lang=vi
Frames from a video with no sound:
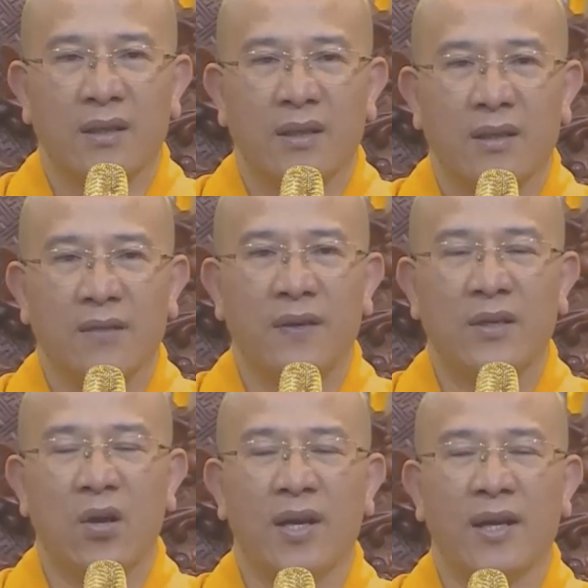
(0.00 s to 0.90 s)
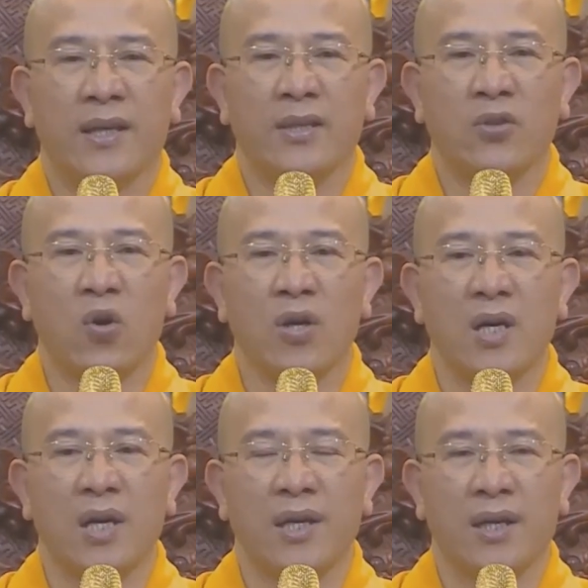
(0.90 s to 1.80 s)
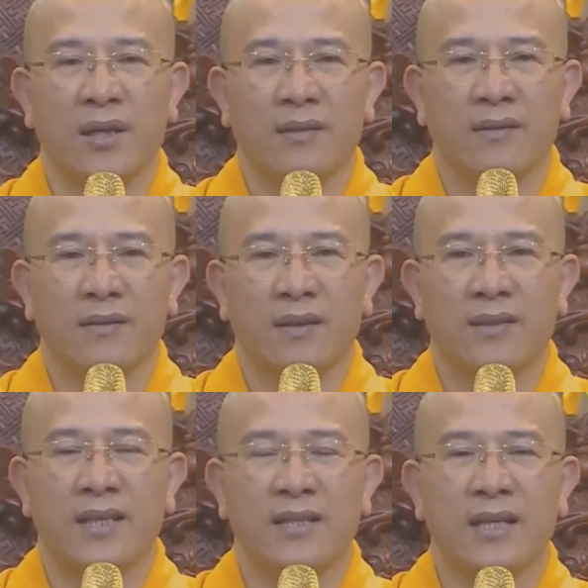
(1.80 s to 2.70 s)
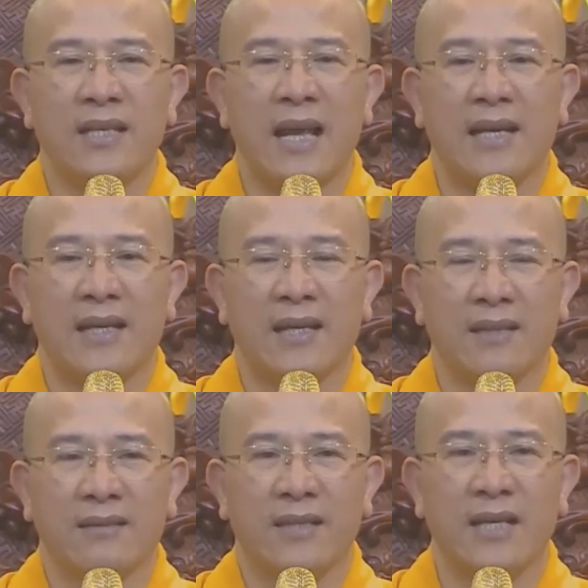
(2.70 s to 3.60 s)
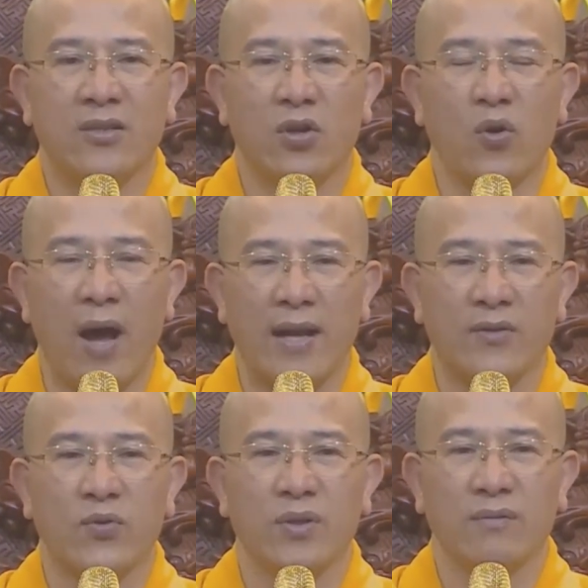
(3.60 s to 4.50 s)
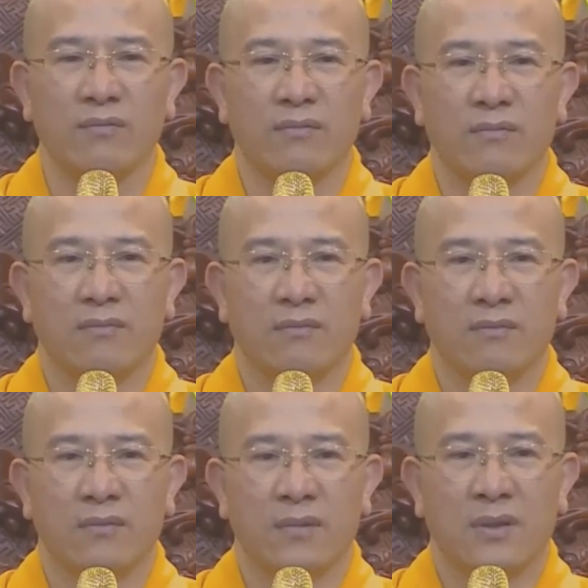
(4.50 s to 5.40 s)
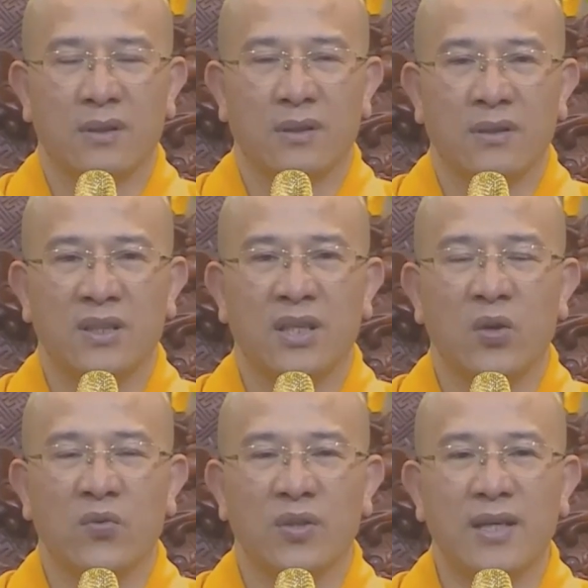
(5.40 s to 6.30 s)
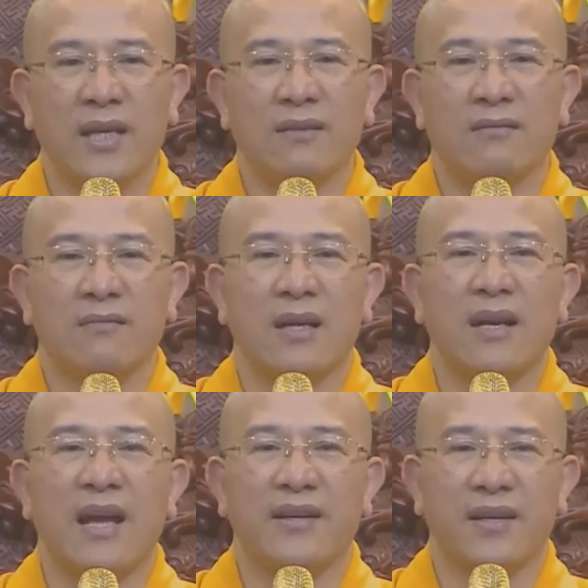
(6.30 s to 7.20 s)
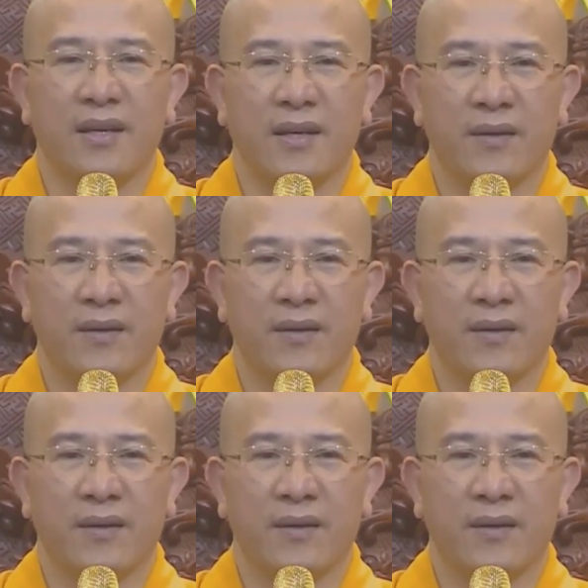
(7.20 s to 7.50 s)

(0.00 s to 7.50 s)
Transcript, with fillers: Đức Phật nói là cái số người á, ở trên nhân gian này này chết rồi đọa xuống nhiều như đất ở đại địa,